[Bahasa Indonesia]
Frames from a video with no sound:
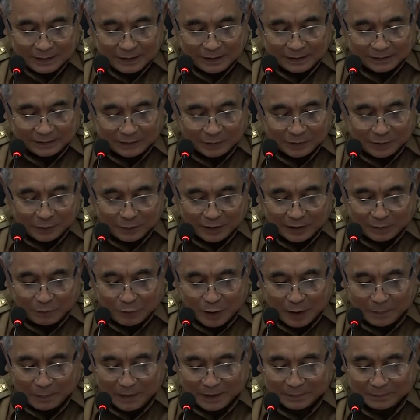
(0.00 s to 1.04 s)
kita tahun
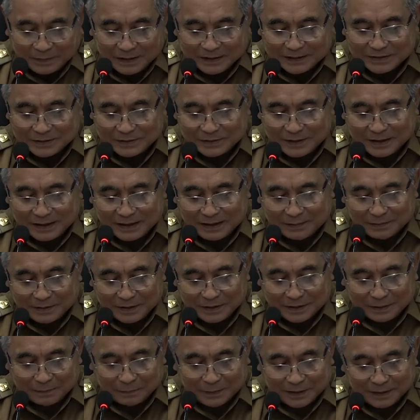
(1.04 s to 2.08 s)
2018 sudah
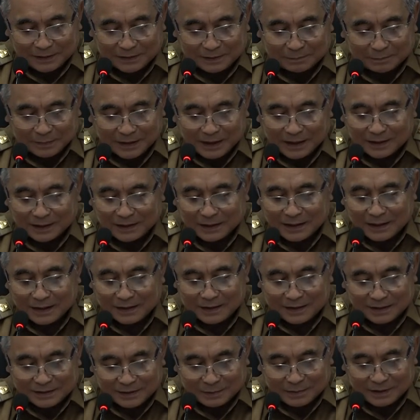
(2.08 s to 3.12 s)
mendapat penghargaan
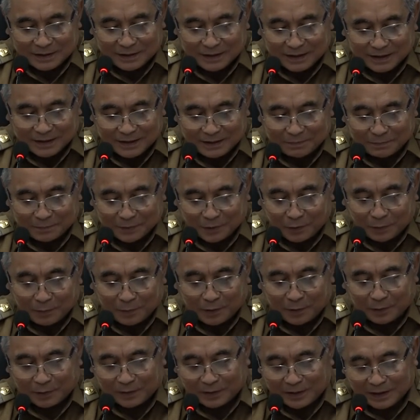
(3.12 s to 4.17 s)
ya, sebagai
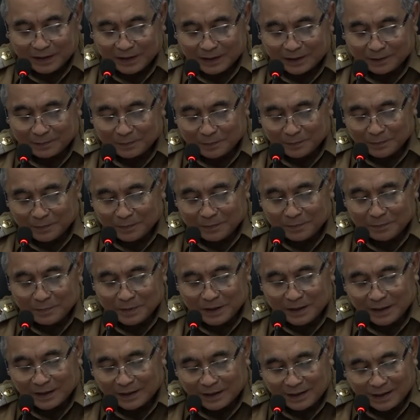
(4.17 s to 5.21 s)
pelopor
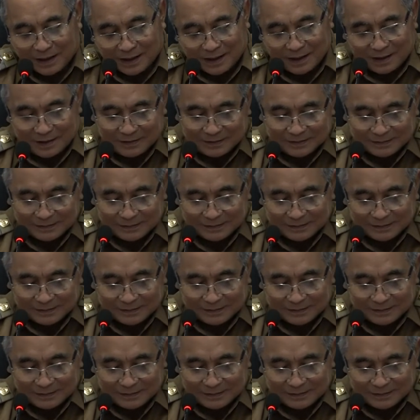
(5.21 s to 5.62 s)
LPRA.